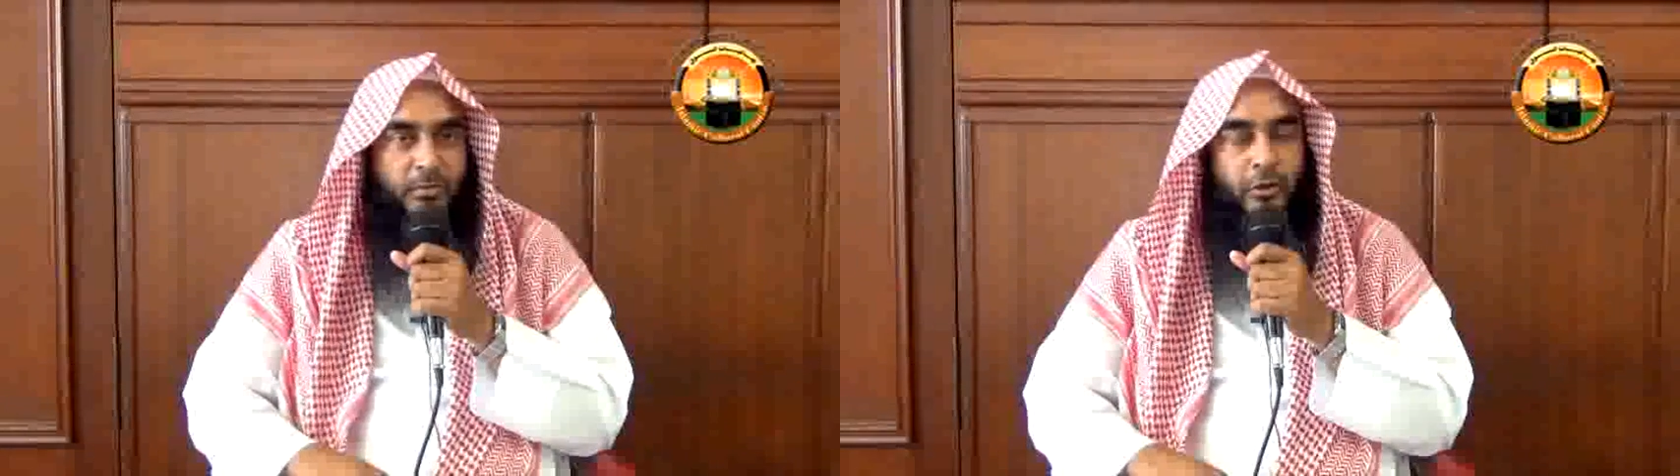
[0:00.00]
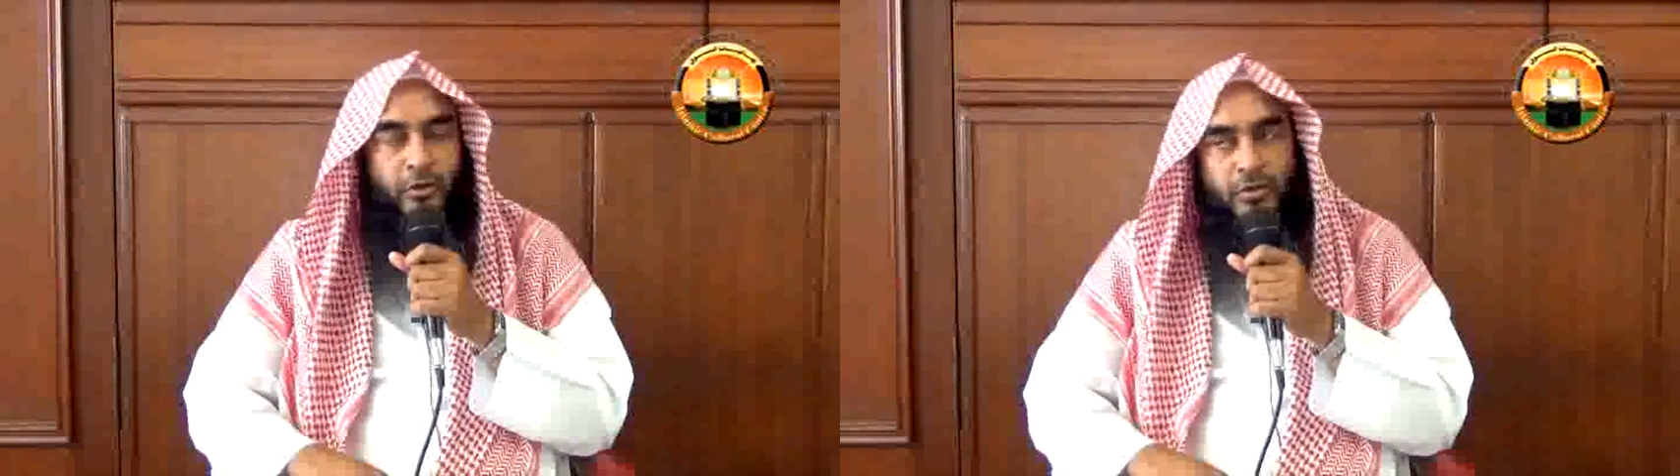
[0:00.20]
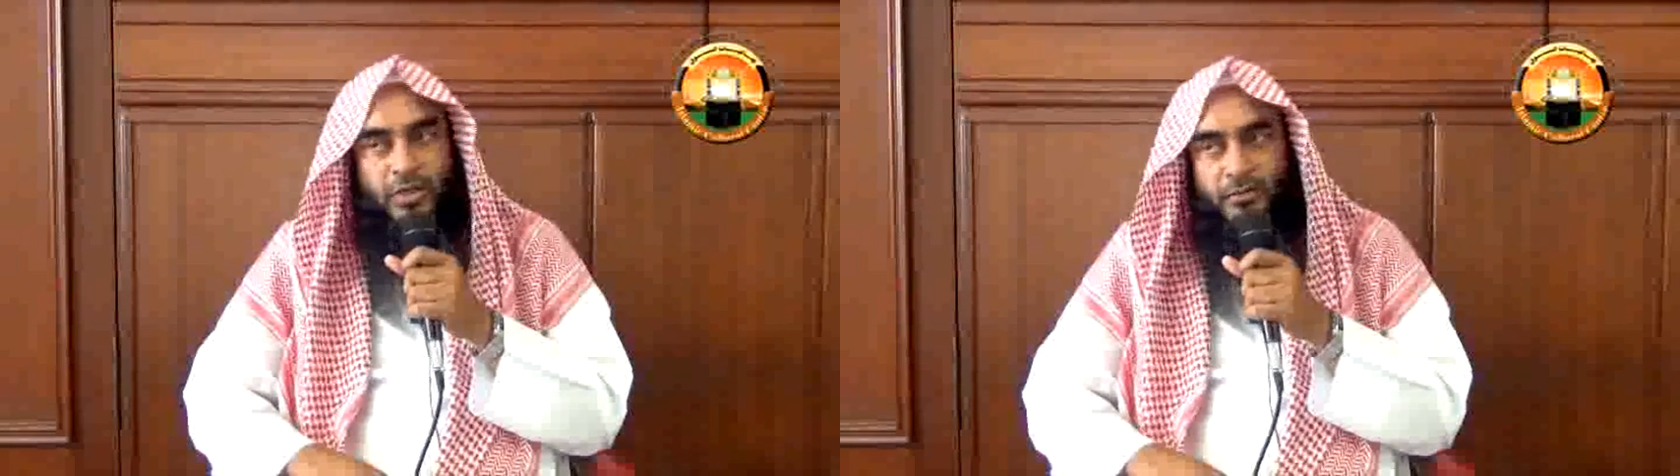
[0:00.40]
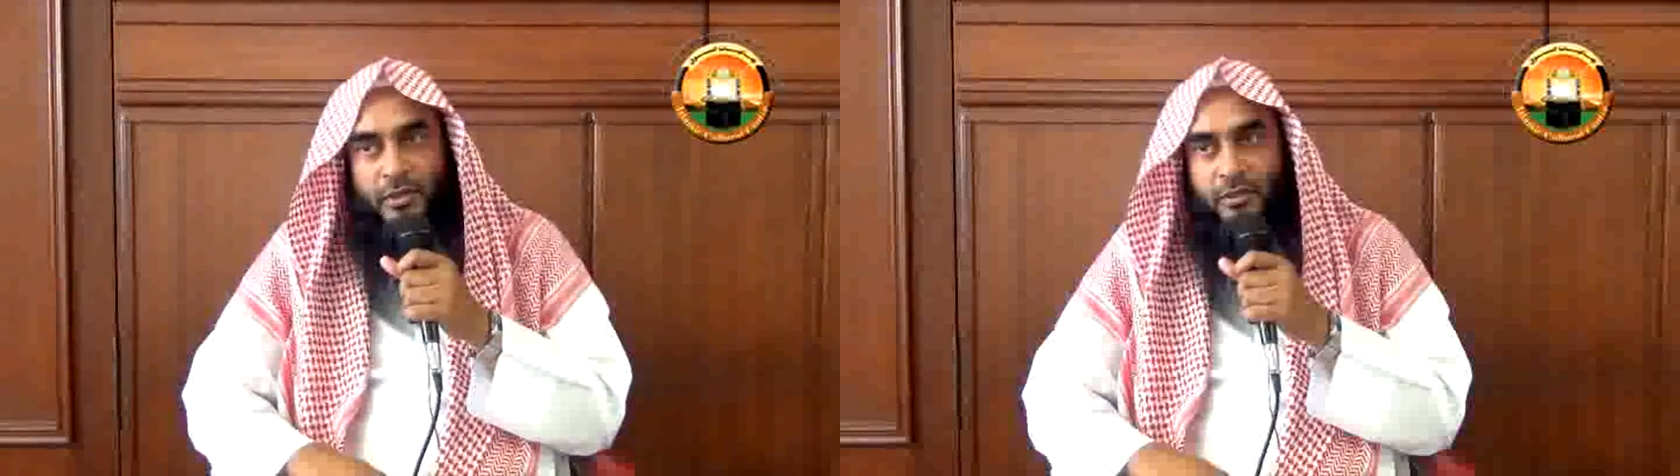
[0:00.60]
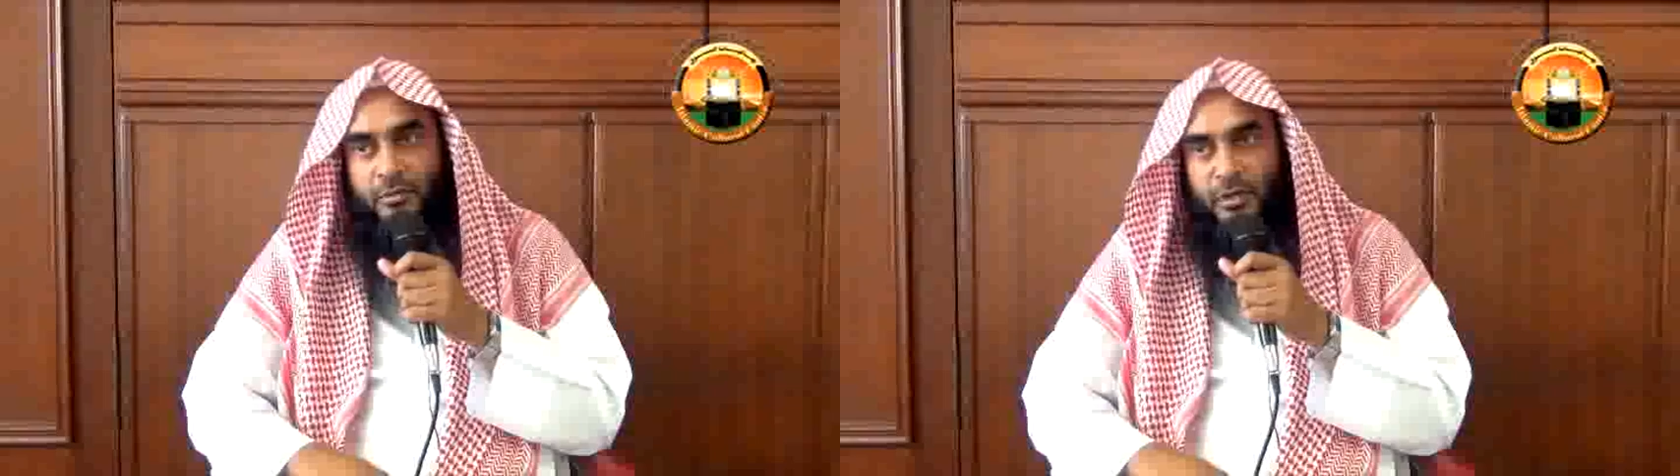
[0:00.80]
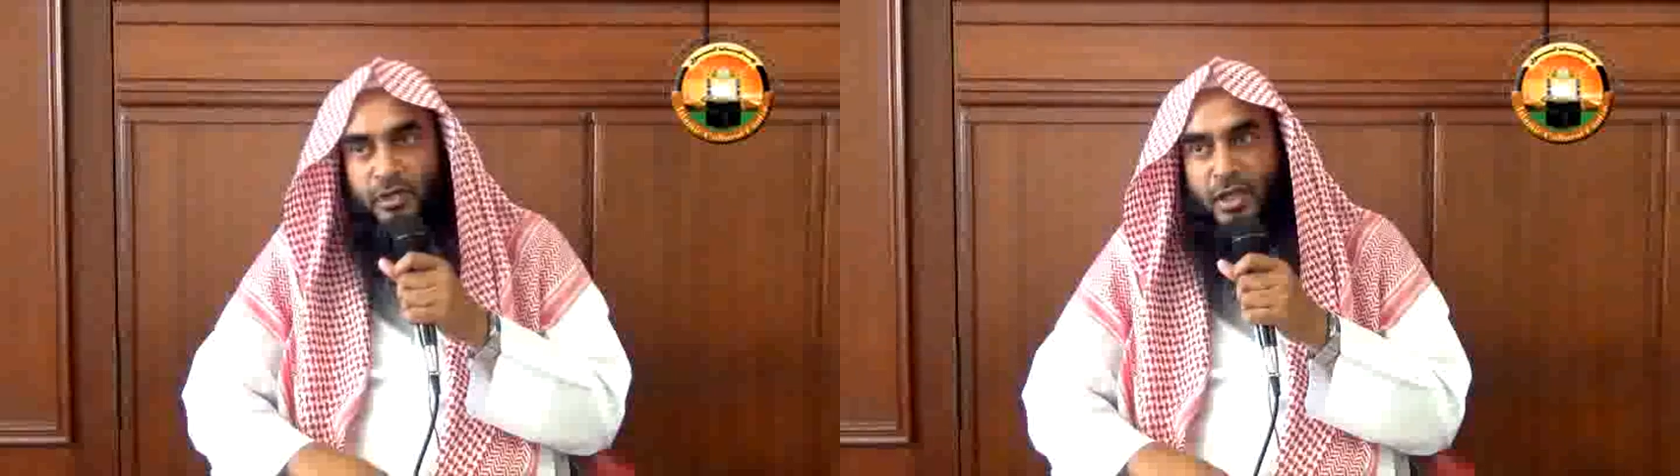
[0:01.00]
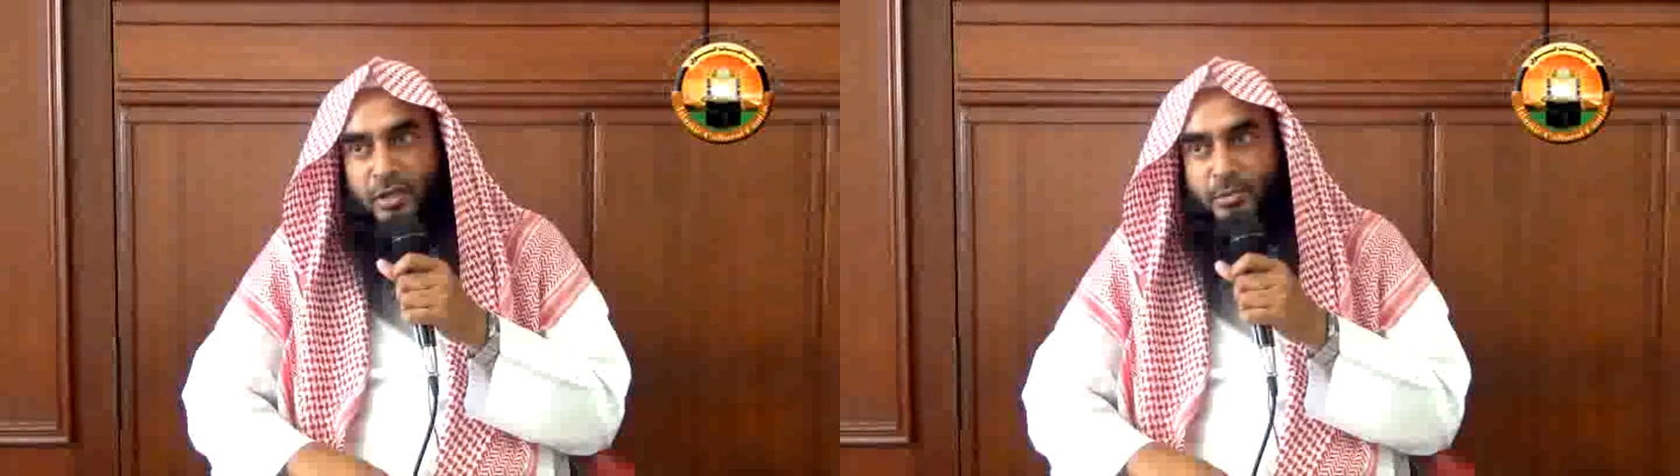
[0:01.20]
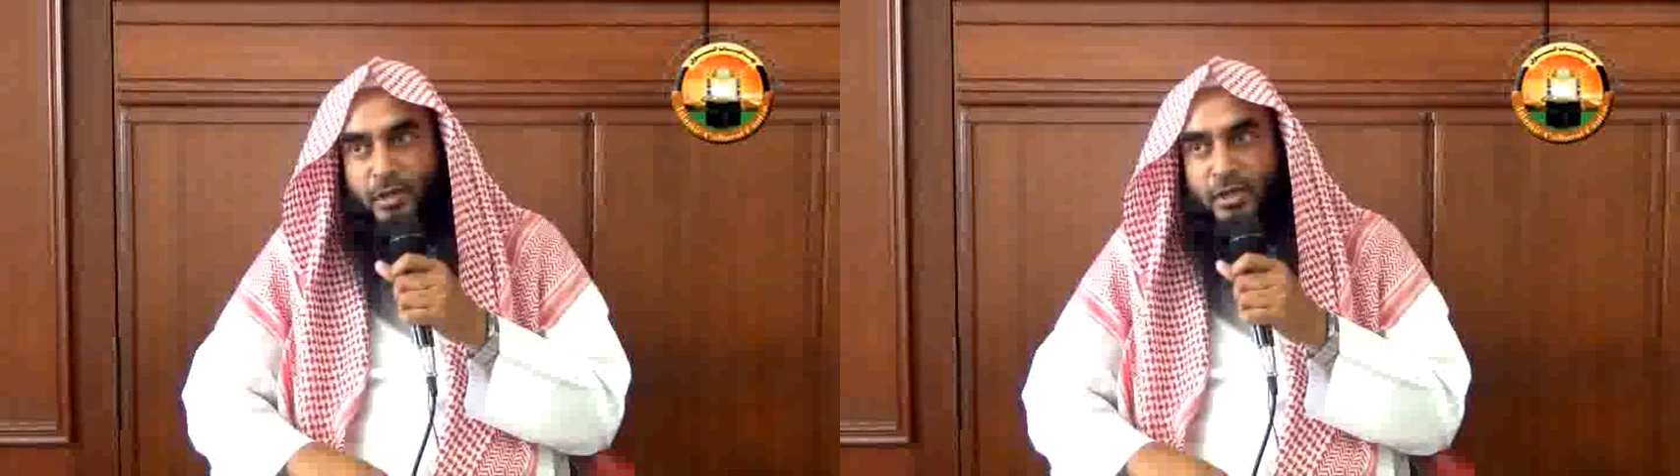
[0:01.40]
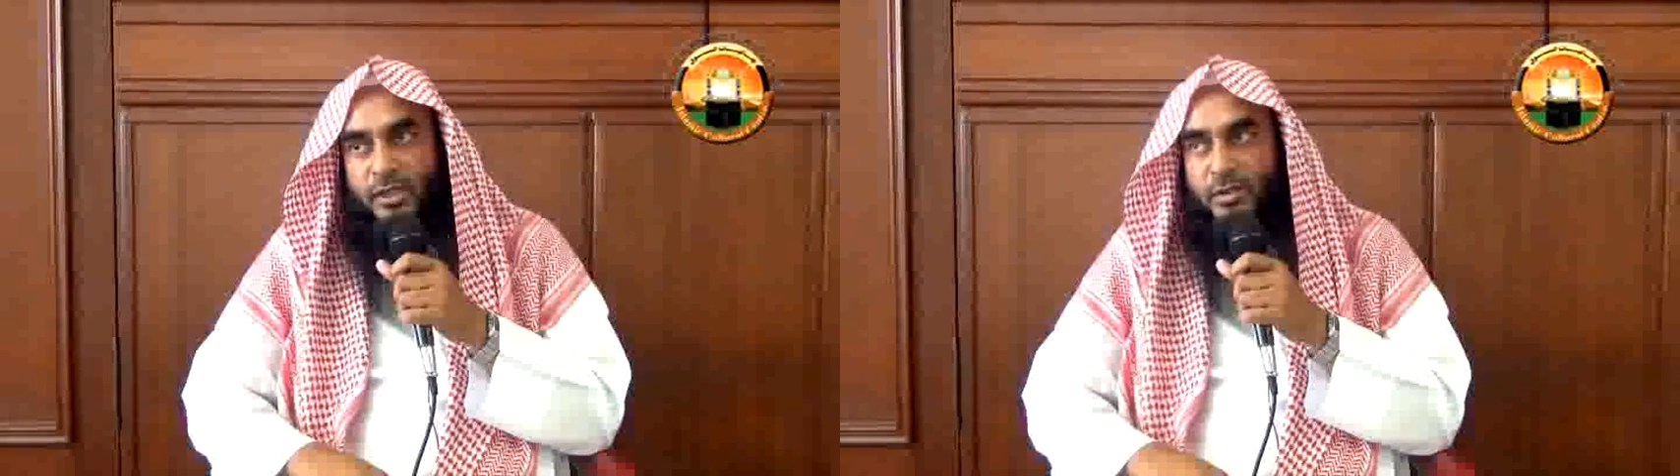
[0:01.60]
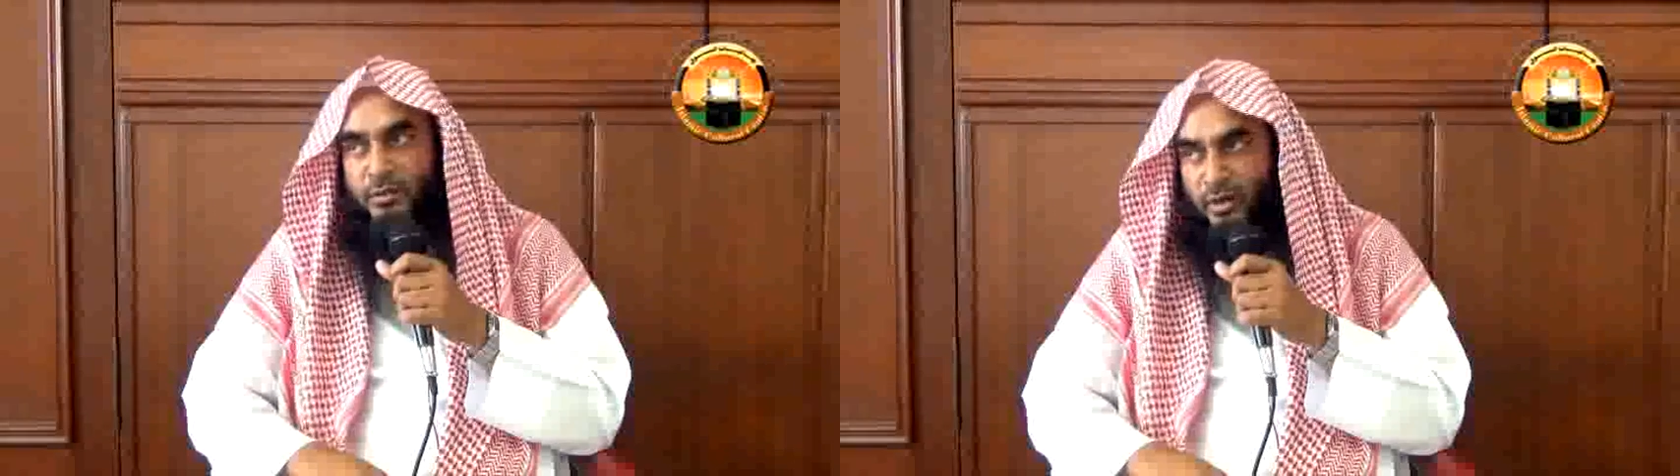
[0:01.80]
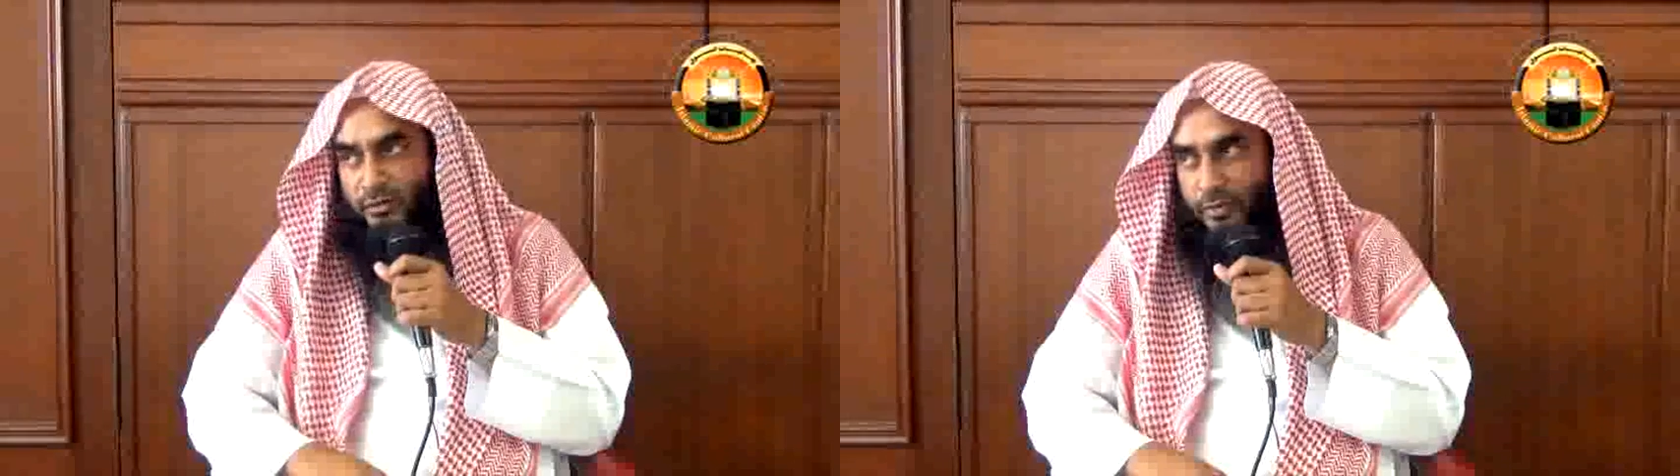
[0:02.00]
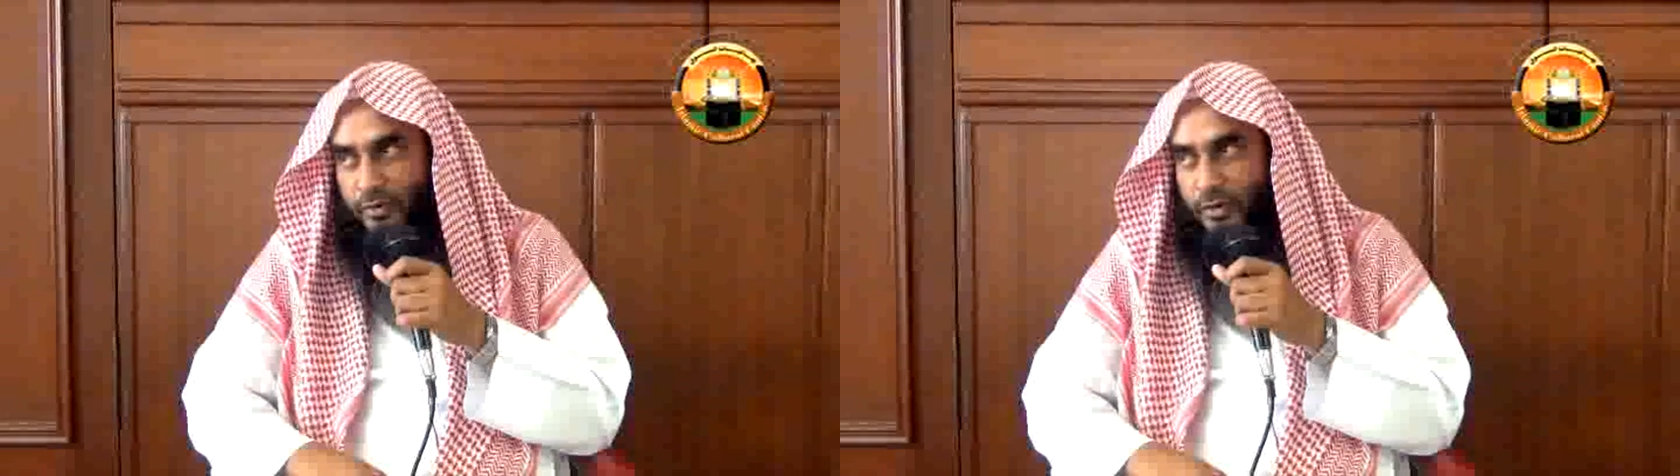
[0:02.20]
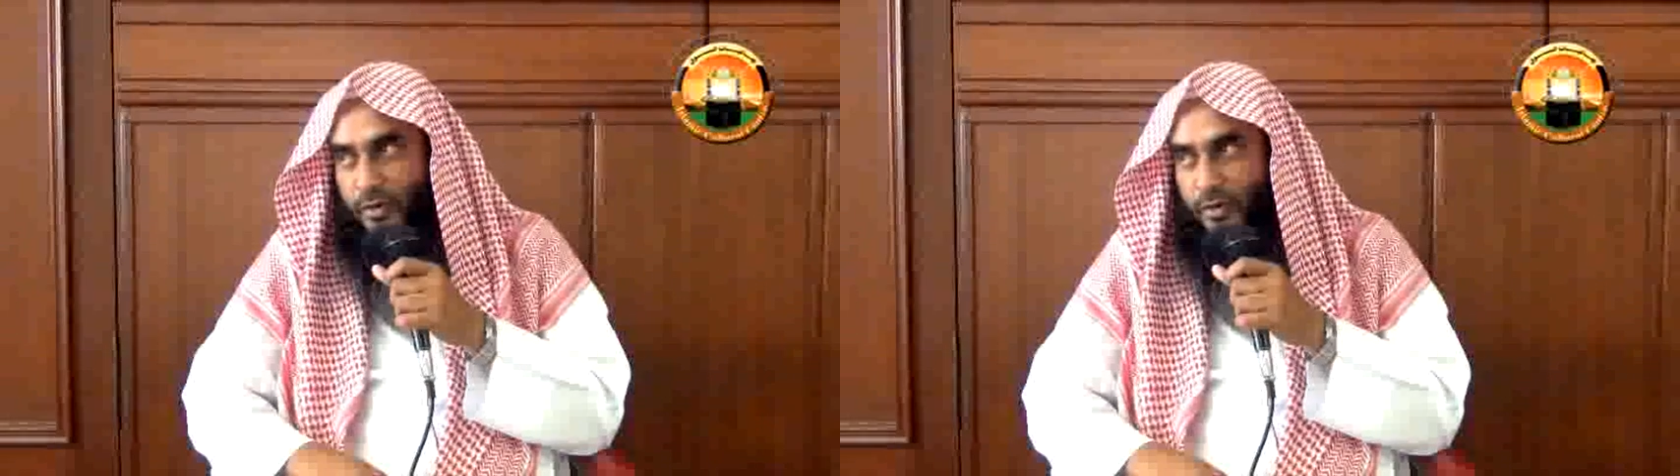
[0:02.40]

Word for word: ফরজ এবাদত বন্দিগির পরে যেসব নফল